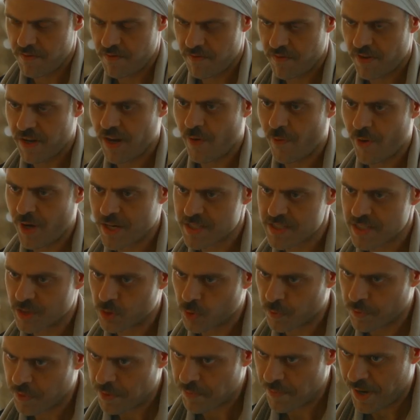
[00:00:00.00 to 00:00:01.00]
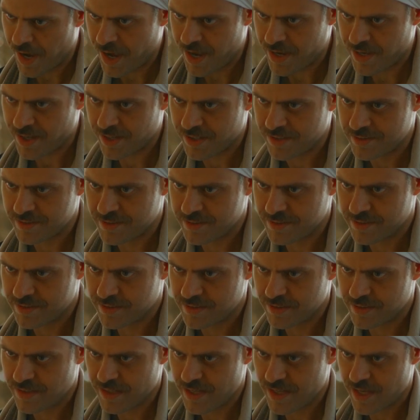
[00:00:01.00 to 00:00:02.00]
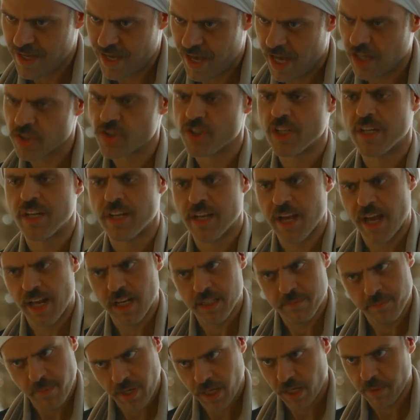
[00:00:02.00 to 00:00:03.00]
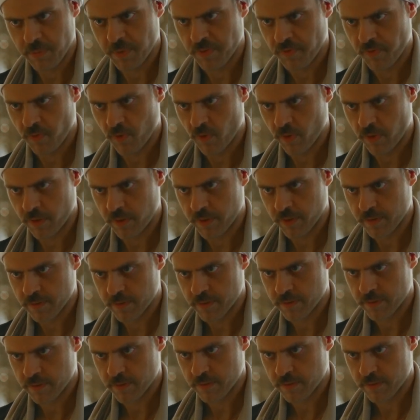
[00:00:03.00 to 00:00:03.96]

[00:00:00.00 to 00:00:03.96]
فلو عايزة تبقي معايا هشيلك على دماغي من فوق